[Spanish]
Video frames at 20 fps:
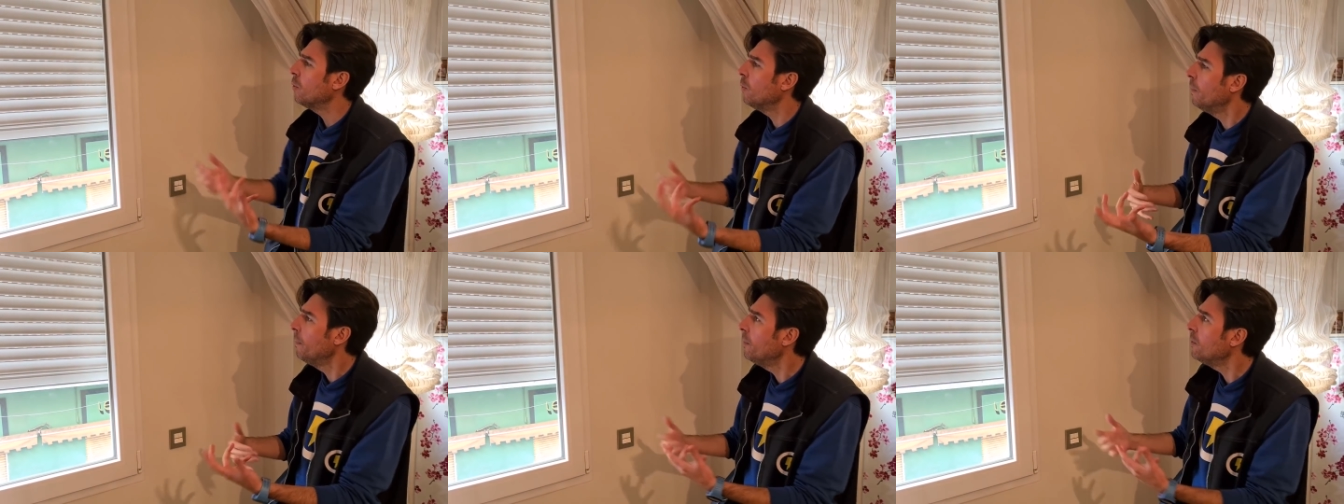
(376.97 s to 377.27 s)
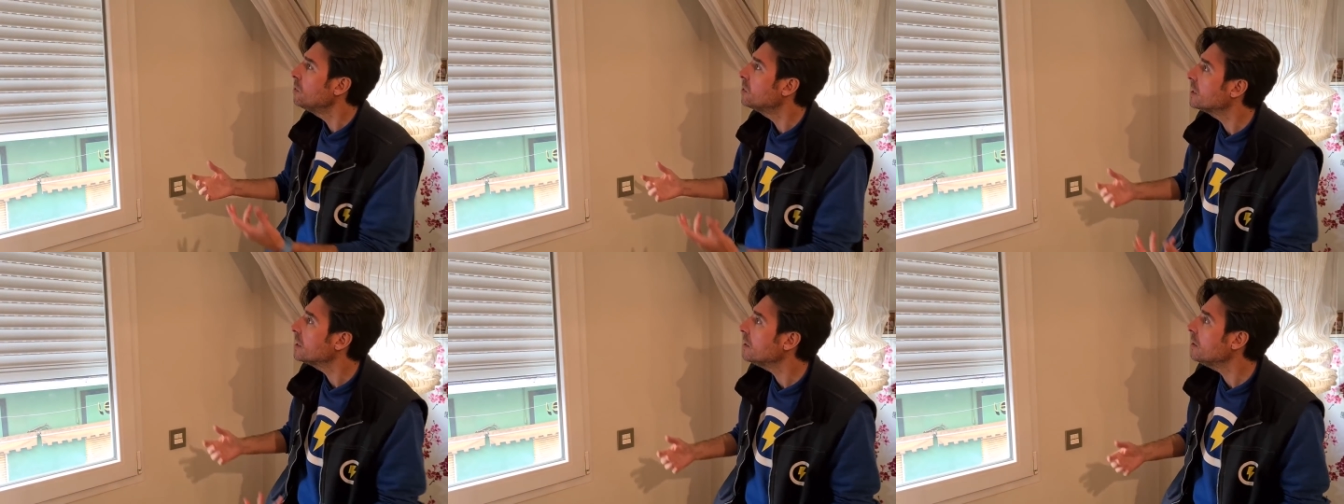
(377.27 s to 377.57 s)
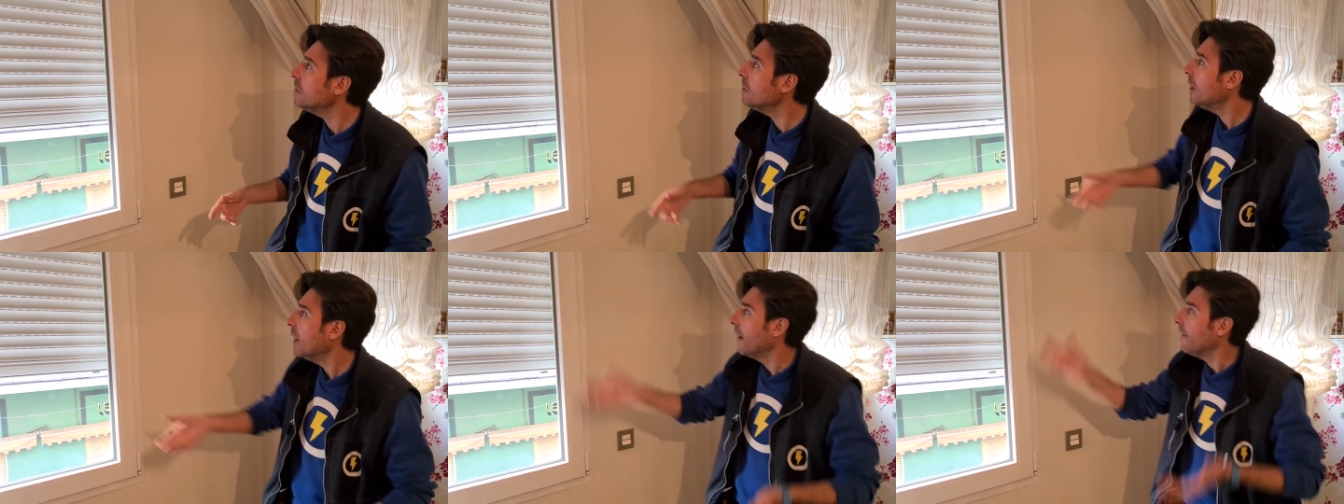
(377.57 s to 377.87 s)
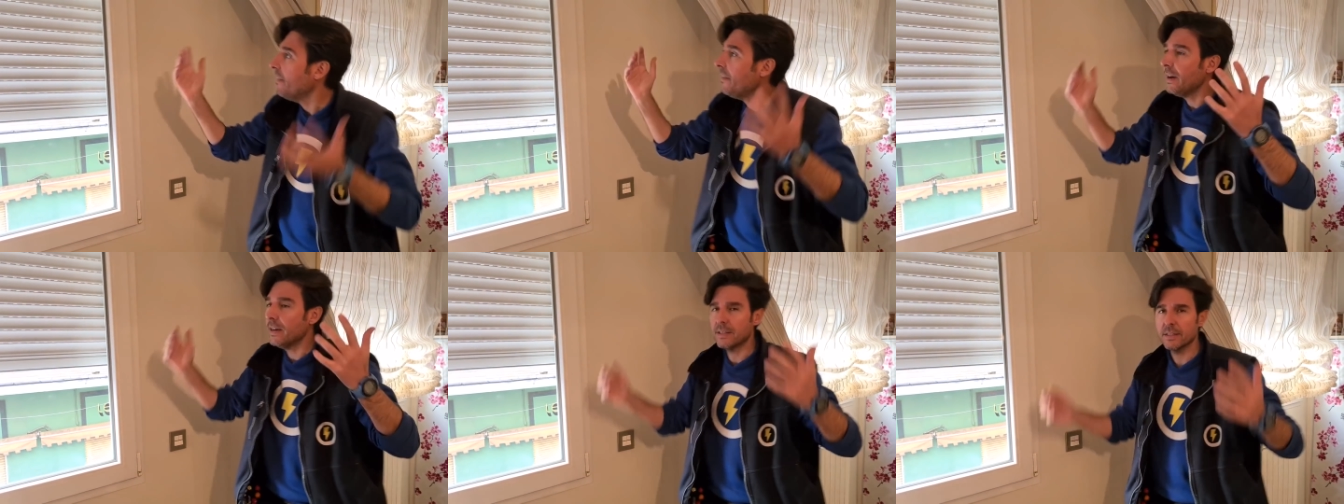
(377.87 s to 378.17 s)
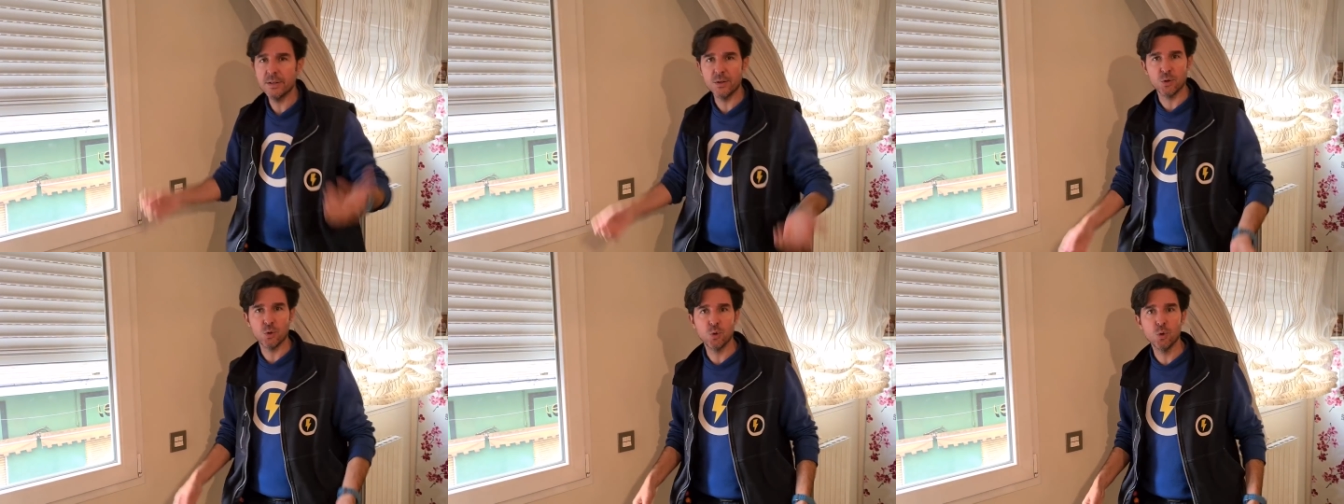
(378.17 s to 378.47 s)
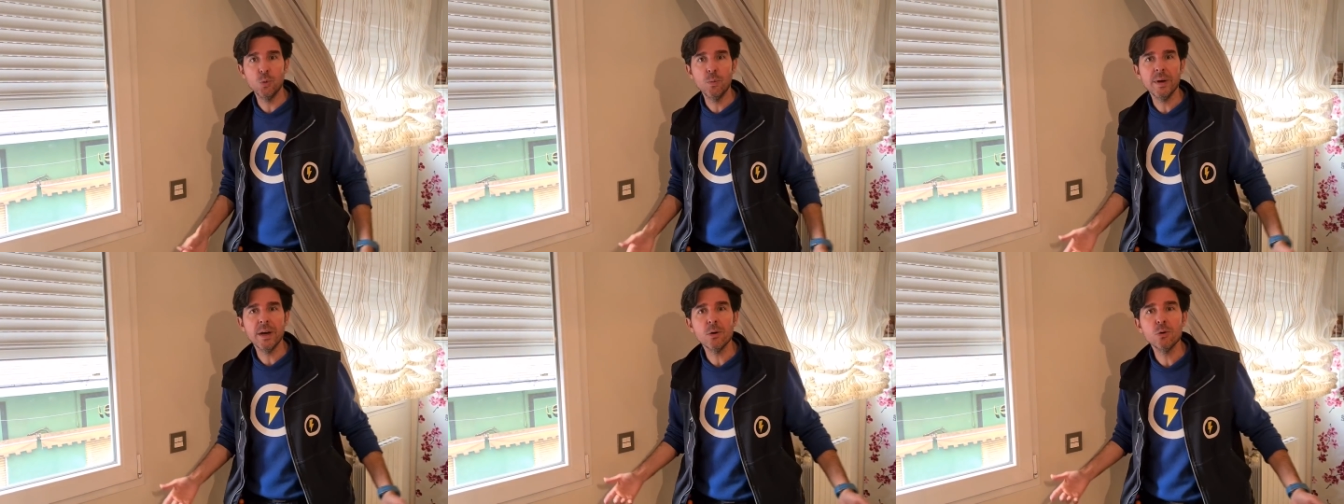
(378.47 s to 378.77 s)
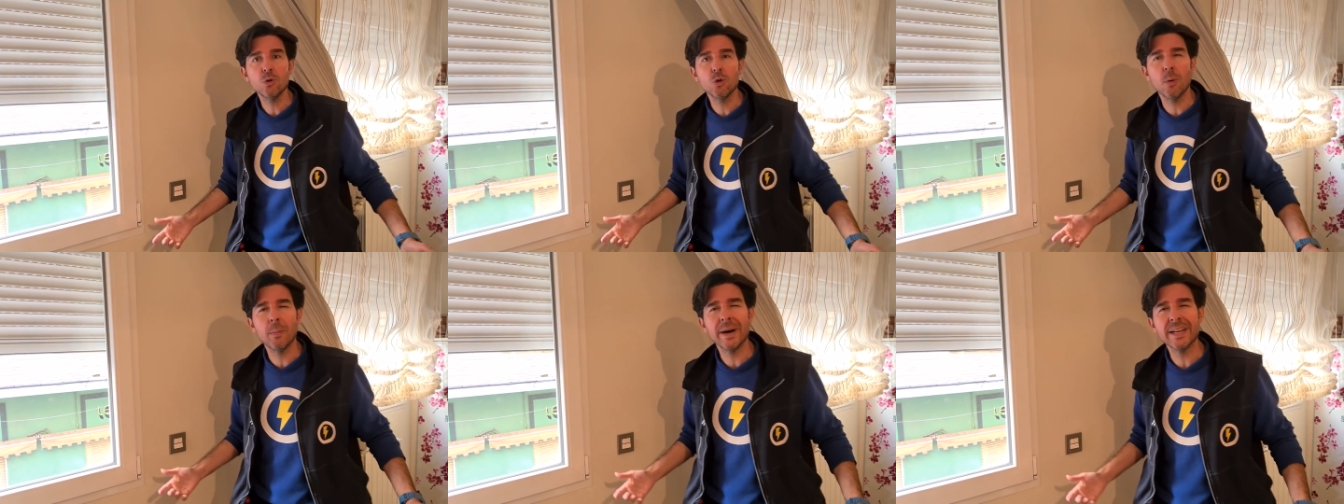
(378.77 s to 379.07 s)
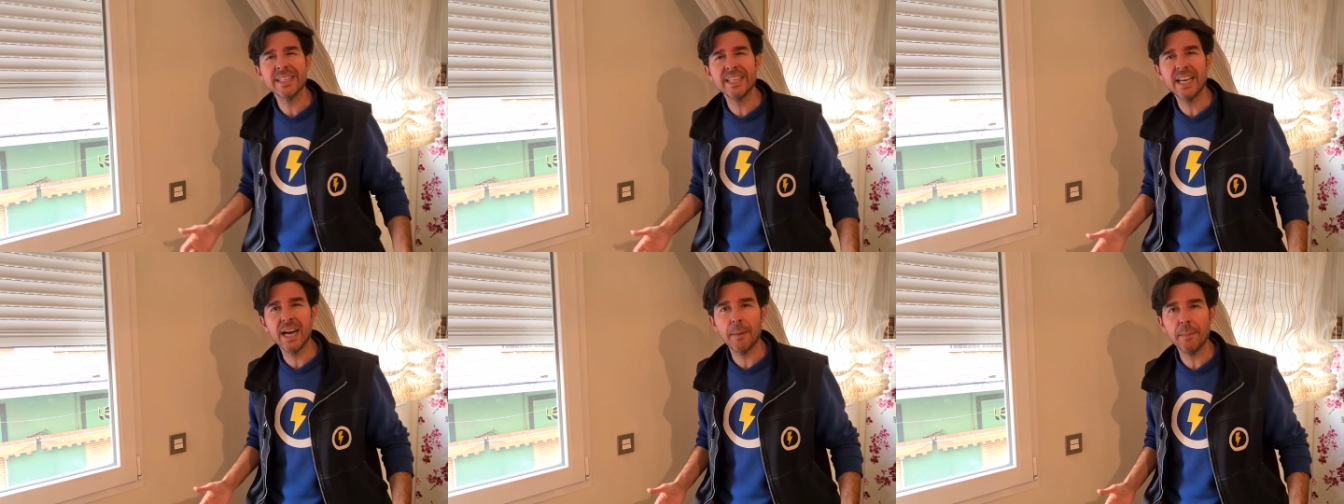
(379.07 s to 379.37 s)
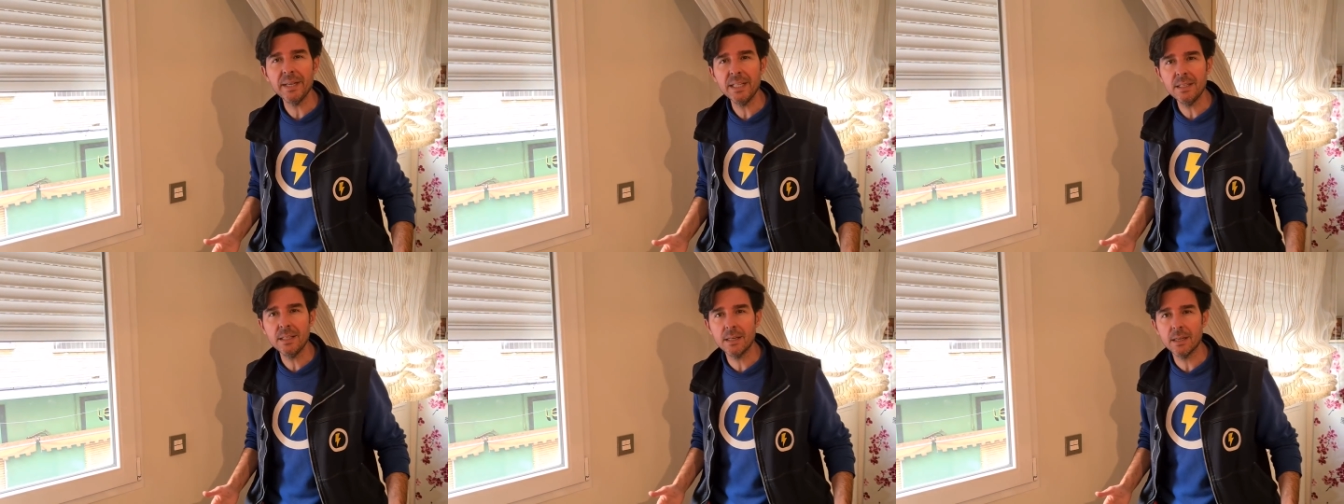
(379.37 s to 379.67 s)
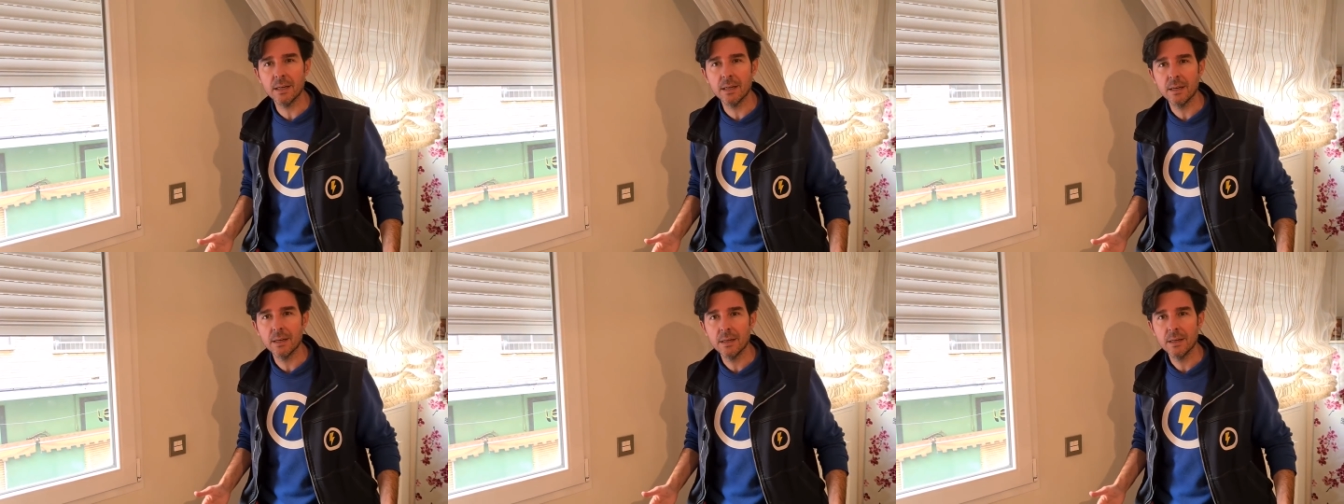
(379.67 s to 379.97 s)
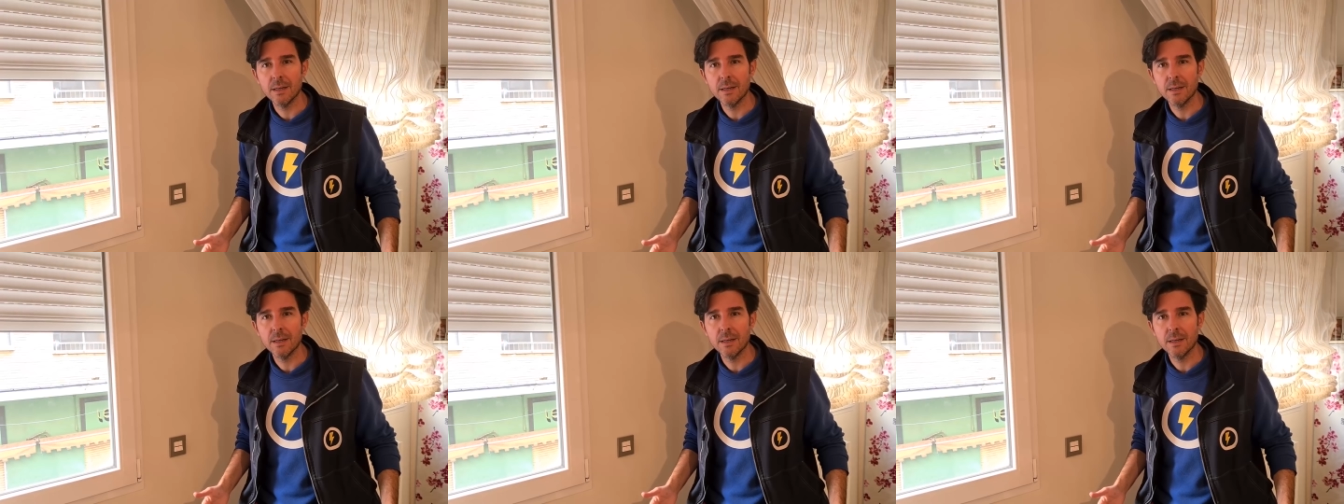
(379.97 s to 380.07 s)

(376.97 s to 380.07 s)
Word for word: Un pulsito, anda, si sube automáticamente.